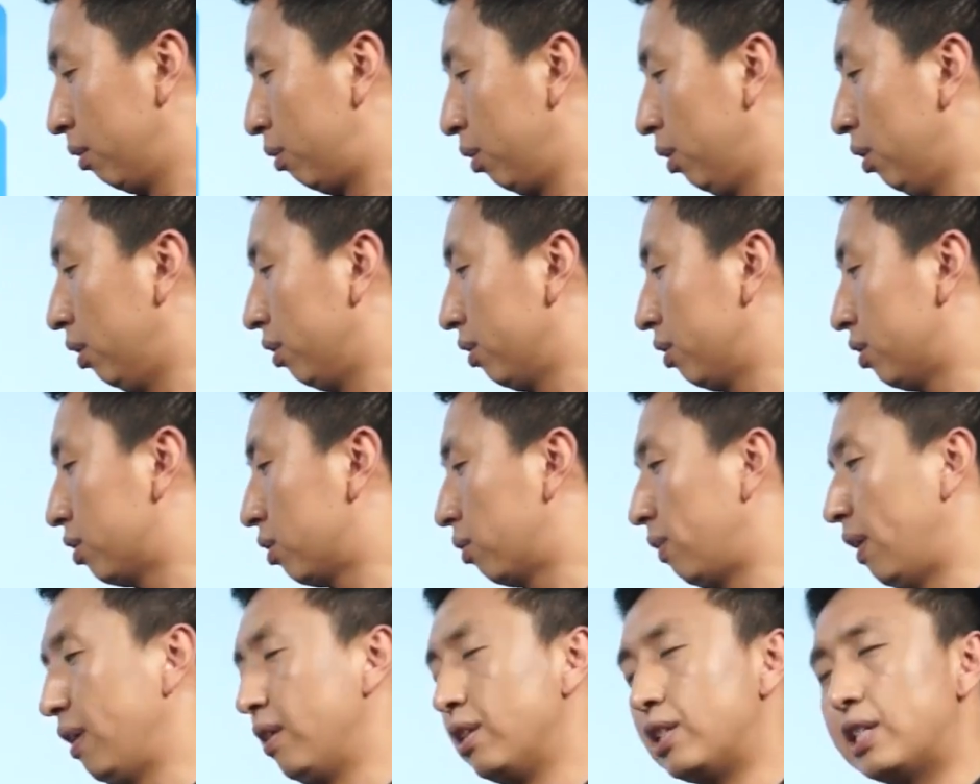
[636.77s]
最后就
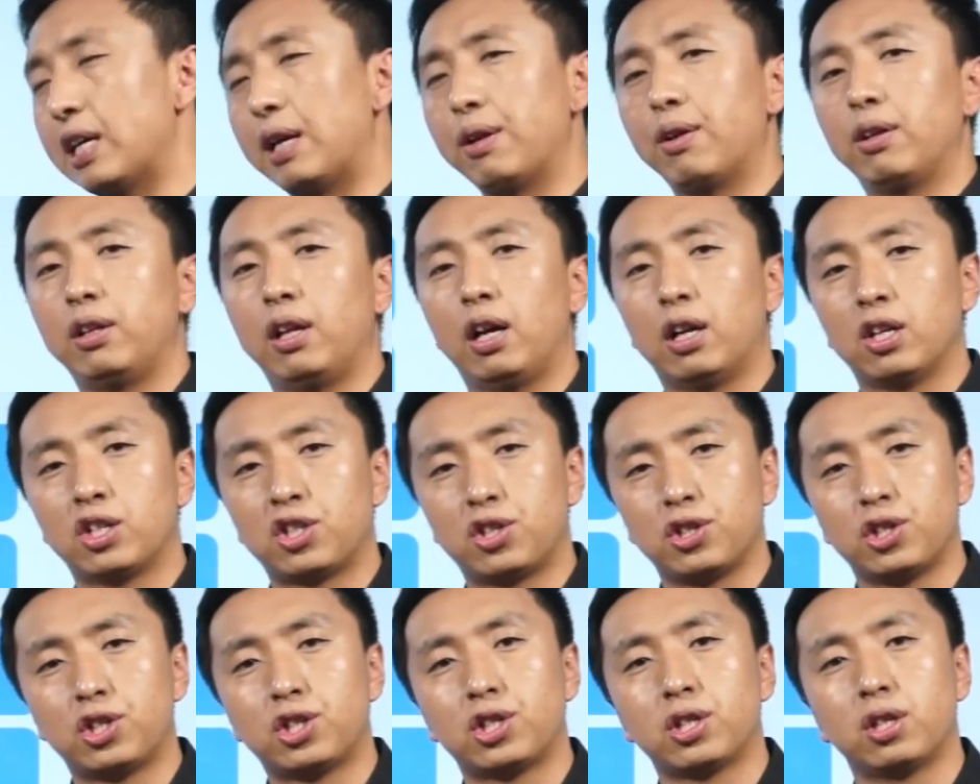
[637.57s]
是关于战略的
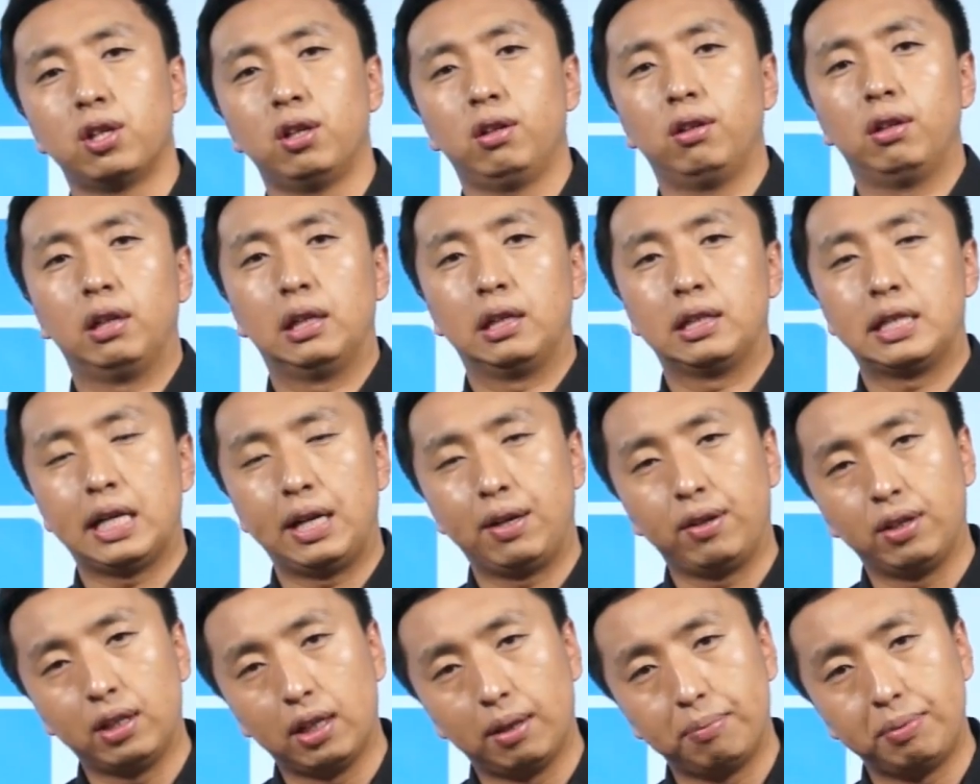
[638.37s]
实施、
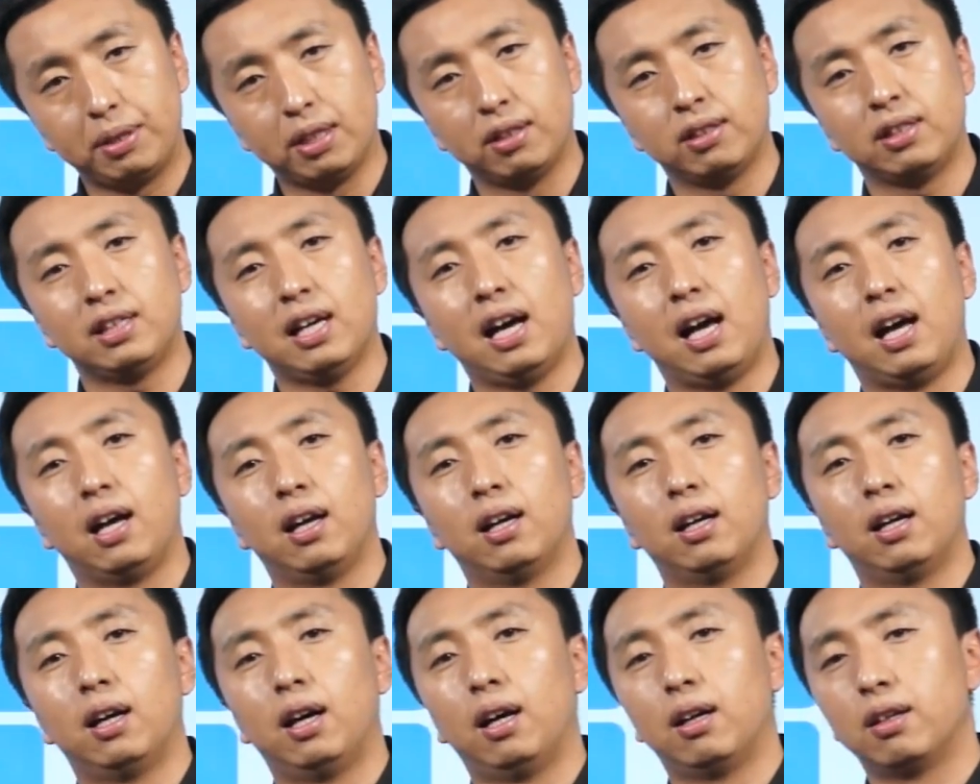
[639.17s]
战略的评价
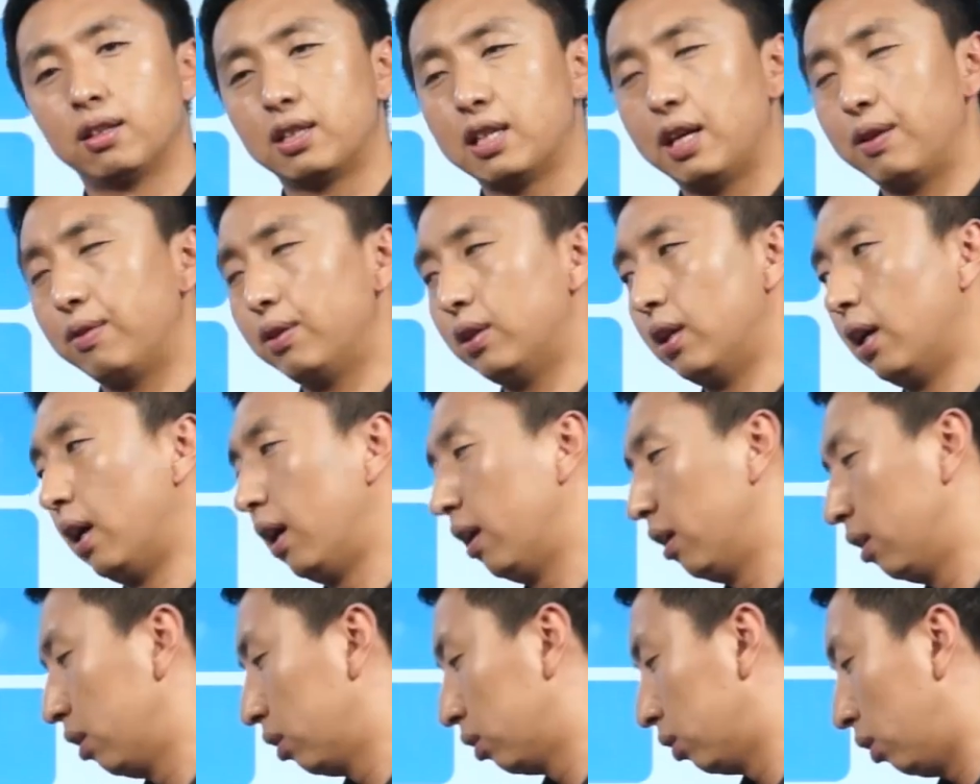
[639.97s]
啊、战略
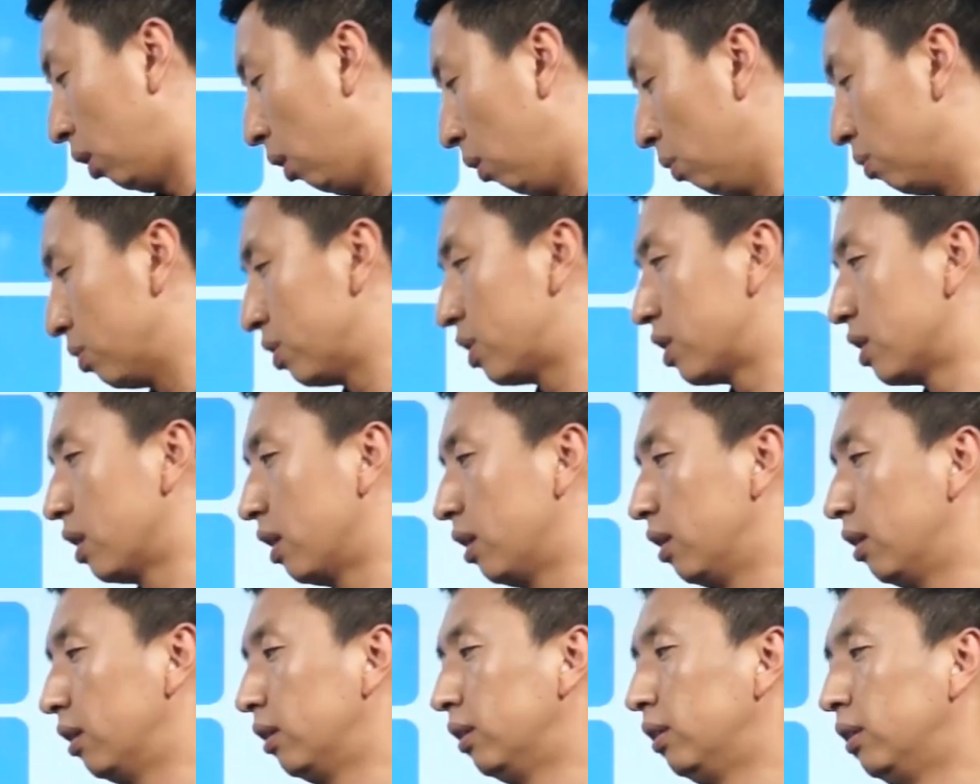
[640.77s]
的控制
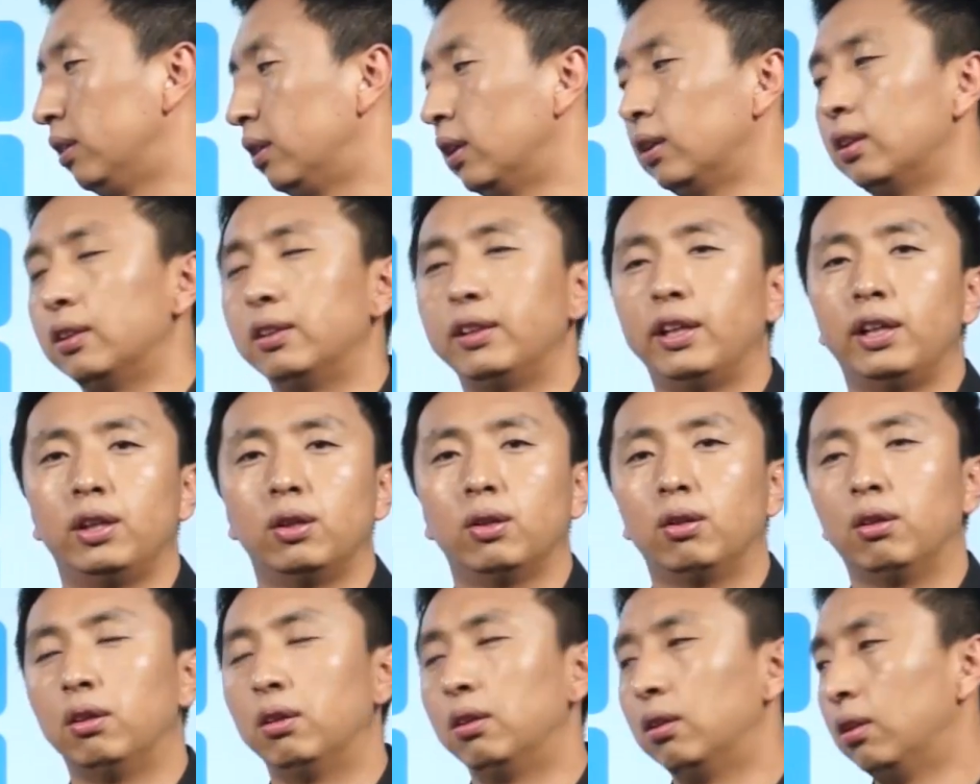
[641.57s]
等等内
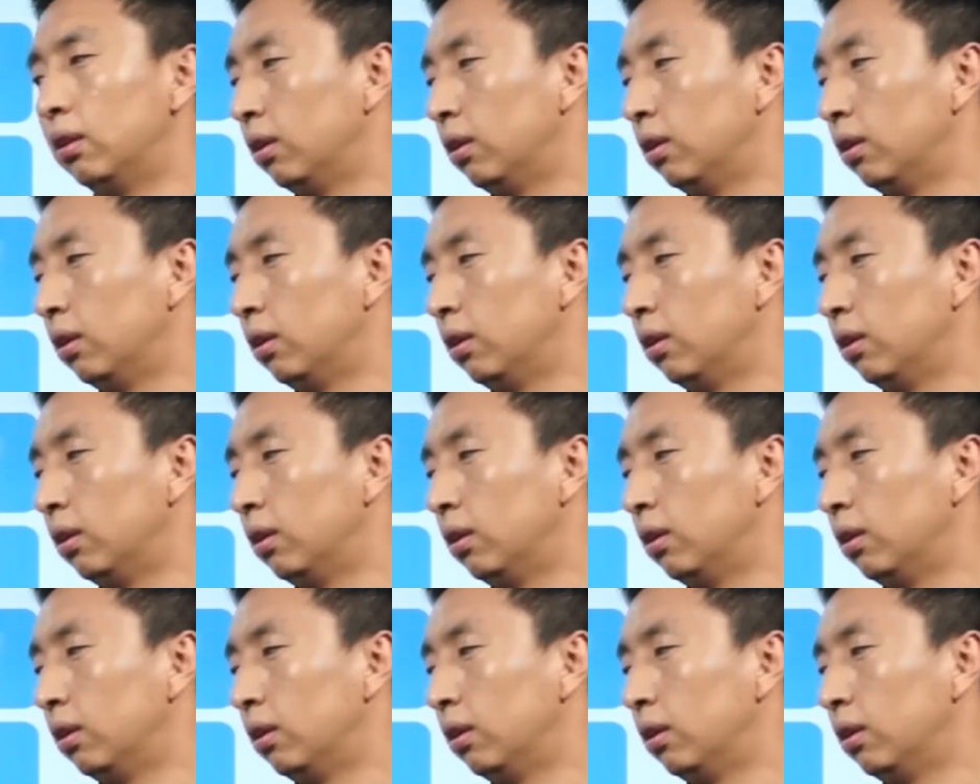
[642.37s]
容。